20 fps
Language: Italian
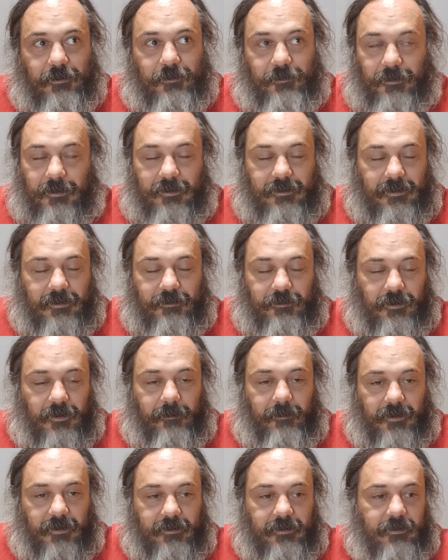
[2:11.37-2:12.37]
guardando
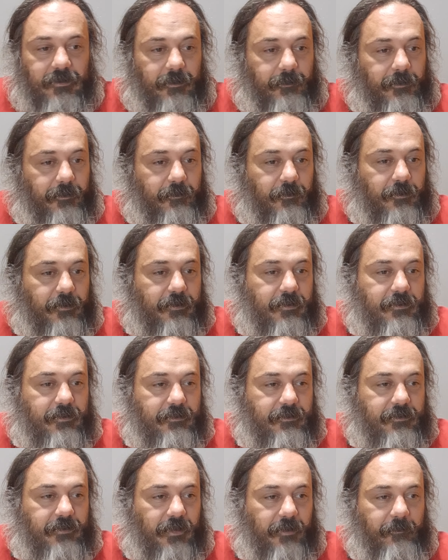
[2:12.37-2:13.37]
la partita l'abbiamo guardata
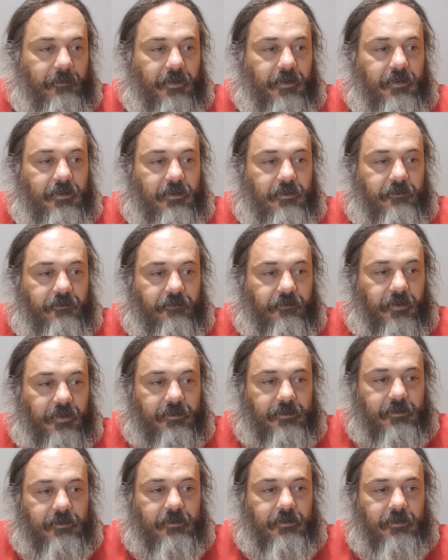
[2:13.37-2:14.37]
assieme, in
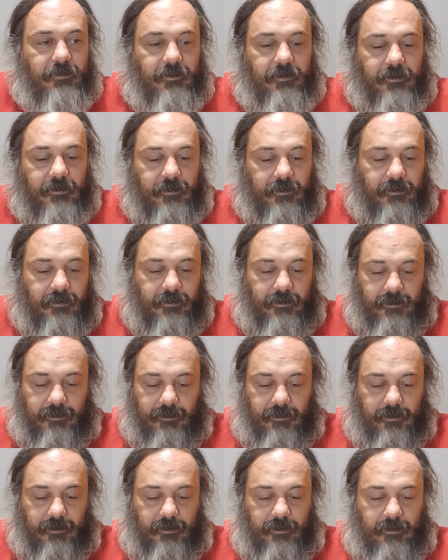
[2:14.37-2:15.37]
effetti
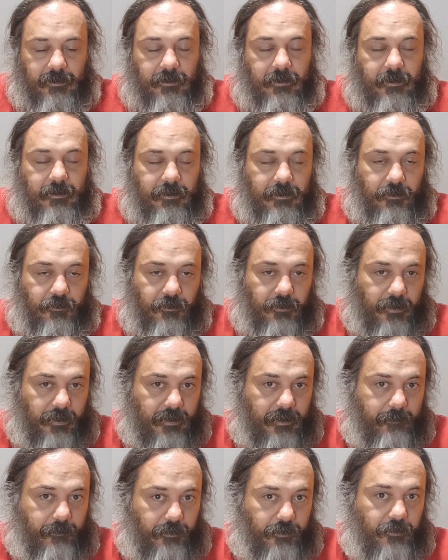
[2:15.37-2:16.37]
eh, non
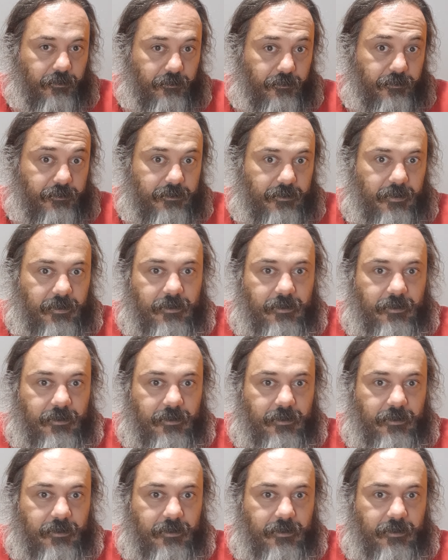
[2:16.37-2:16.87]
era poi così,